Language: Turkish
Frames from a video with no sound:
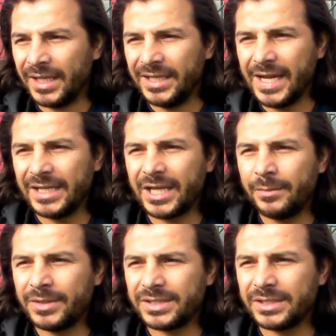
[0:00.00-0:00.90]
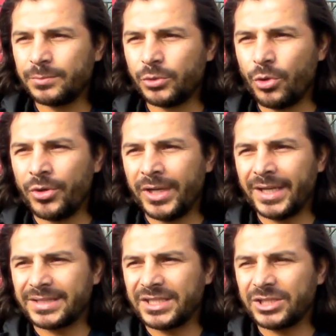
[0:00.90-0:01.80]
İyi yerde gelmeniz Bu ön
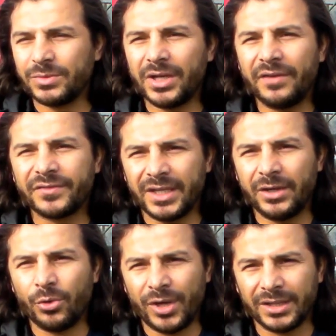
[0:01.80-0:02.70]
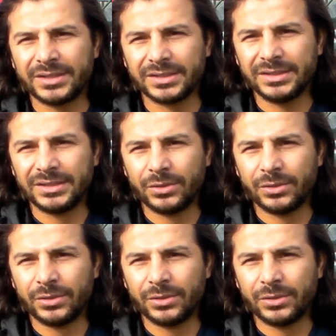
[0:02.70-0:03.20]
ayak seçimi haftaya 16